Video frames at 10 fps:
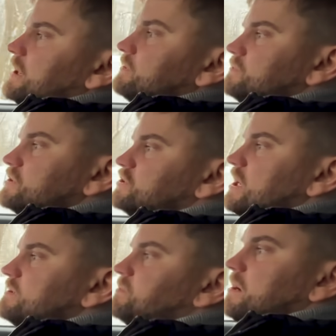Поэтому
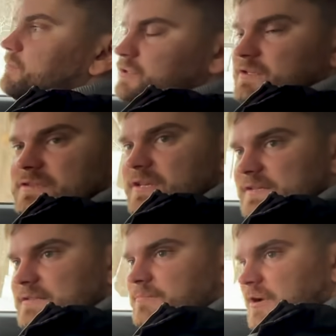сейчас прям будет
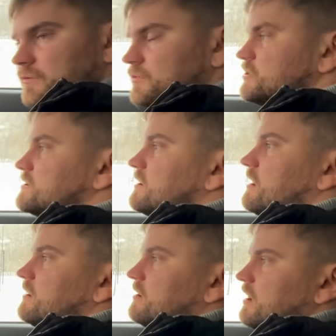интересно, получится
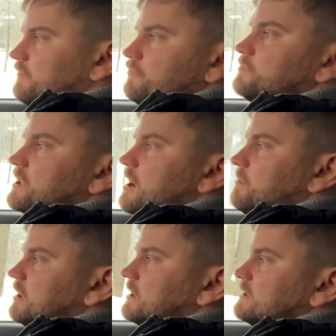гольфу меня
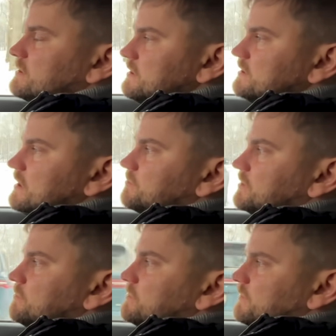обогнать или нет.
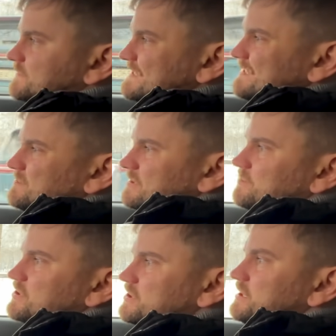Потому как в целом эта
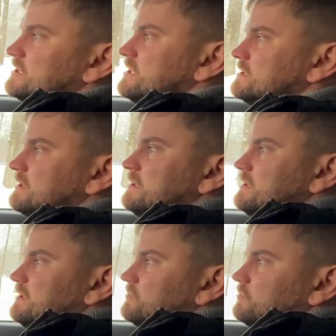машина едет,
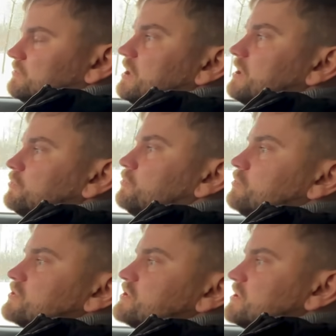ну, наряду
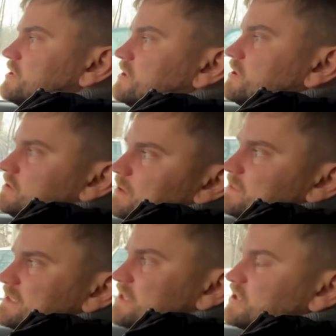с э, там
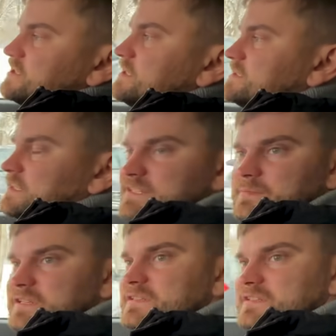
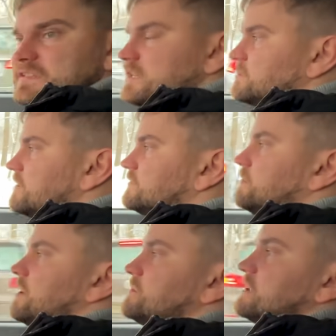160-170 сильными
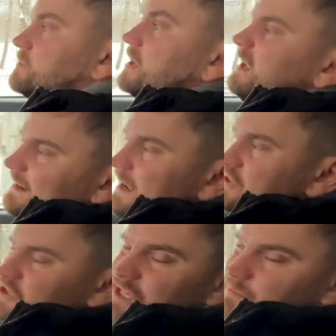автомобилями.
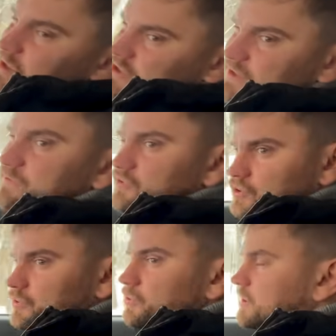Конечно, нет, божественную
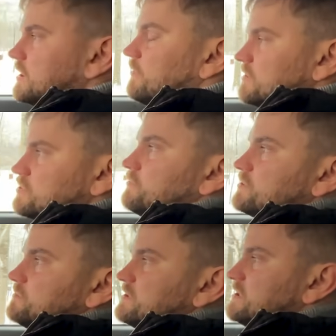Шкоду Октавию на
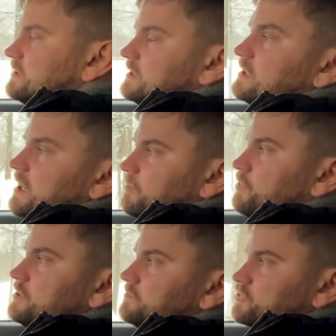180 сил она не
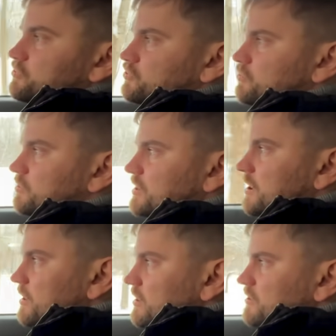обгонит, потому что у Шкоды
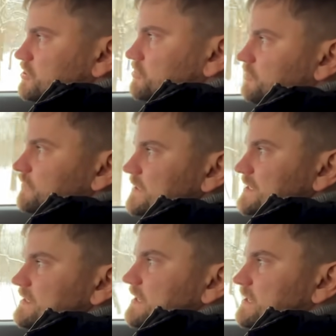100-200,
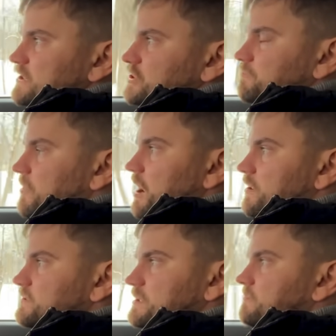если я не
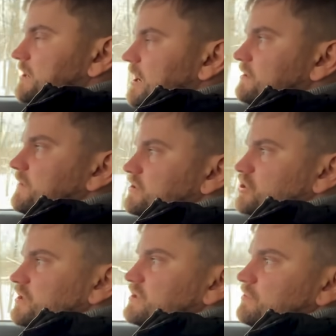ошибаюсь, там край
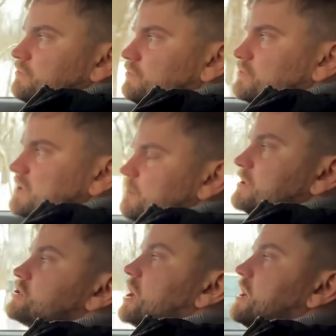26 секунд у самой
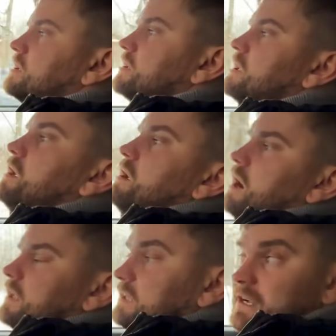чахлой,
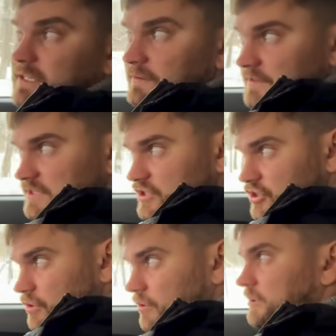а так и до
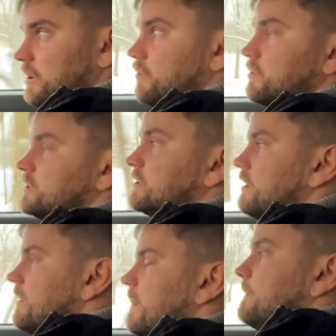24 доходит.
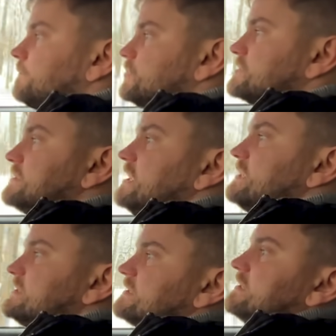То
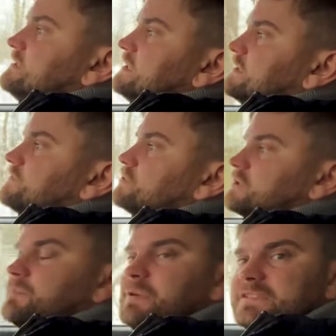здесь где-то
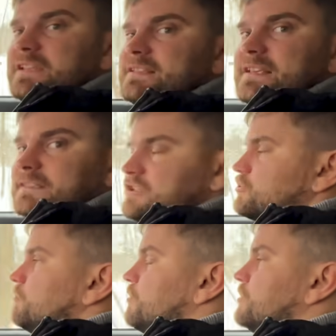все-таки под
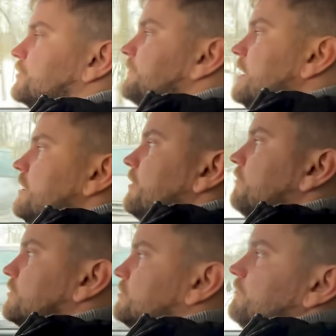тридцаточку будет.
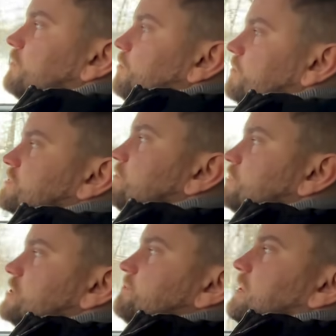Вот, но в любом
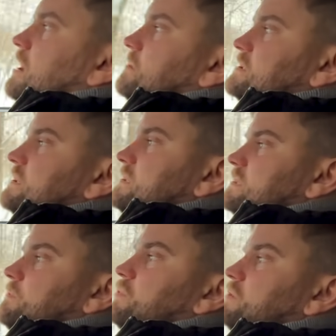случае прямо
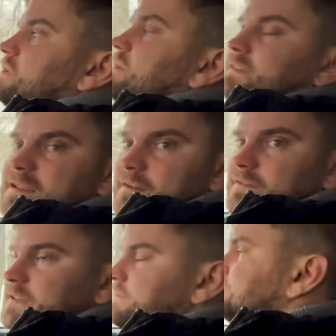интересно будет сравнить.